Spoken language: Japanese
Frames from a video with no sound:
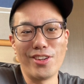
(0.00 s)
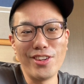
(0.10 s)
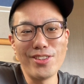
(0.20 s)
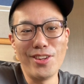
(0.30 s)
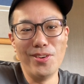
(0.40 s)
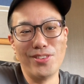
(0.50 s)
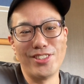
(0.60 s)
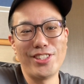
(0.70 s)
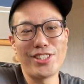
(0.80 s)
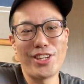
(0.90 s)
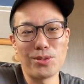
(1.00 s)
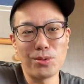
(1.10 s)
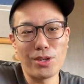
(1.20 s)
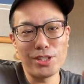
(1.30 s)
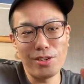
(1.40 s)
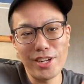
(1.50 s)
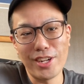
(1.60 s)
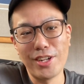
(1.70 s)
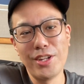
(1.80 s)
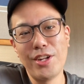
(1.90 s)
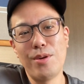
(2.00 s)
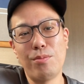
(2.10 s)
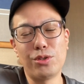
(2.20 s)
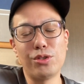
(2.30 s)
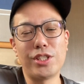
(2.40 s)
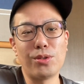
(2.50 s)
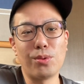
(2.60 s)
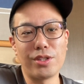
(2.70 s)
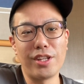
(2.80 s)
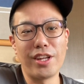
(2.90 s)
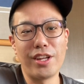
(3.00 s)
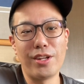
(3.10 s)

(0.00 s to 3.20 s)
えと思って、で、結局その方はもう抽選通って、